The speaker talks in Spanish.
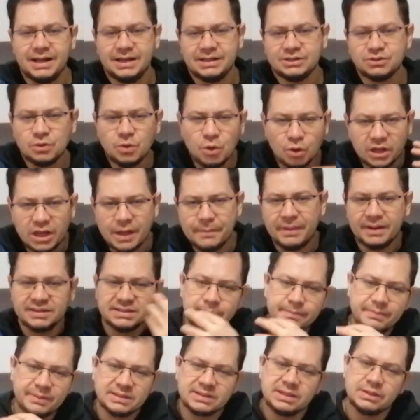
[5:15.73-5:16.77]
Eso es lo que más se
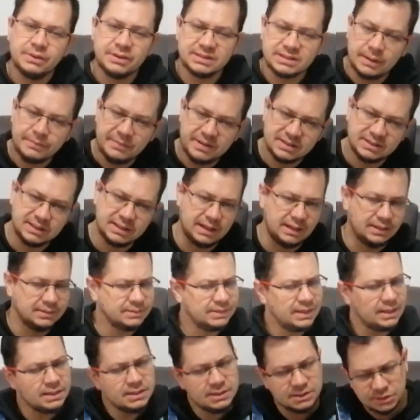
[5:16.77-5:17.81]
percibe, esa mezcla.
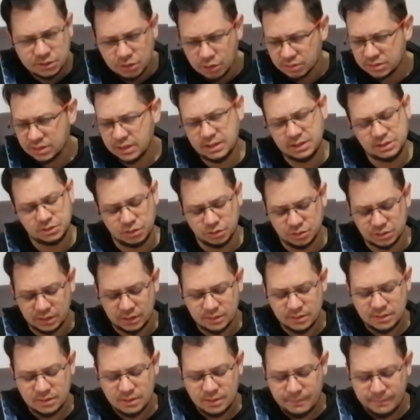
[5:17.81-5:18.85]
Deliciosa, deliciosa.
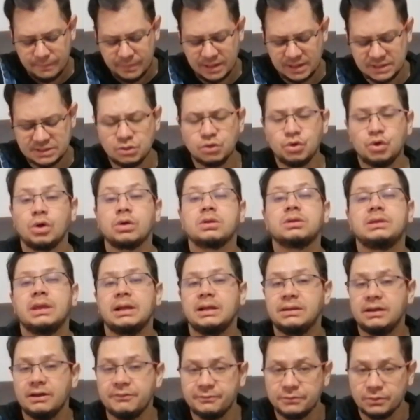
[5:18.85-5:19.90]
Parece un
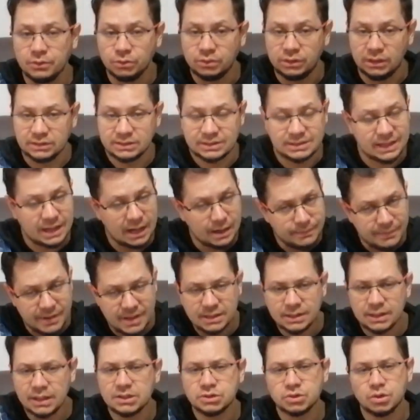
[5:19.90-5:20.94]
cóctel de frutas.
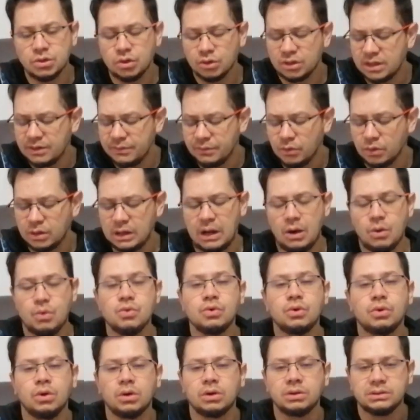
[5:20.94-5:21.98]
Realmente eso es lo que evoca, un
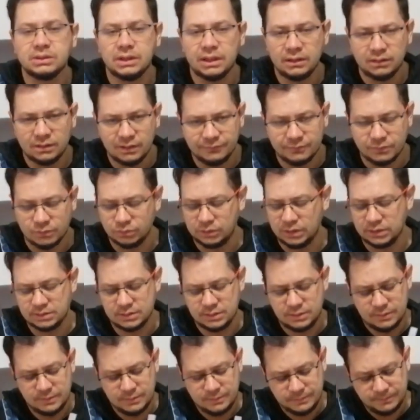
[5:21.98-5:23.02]
cóctel de frutas.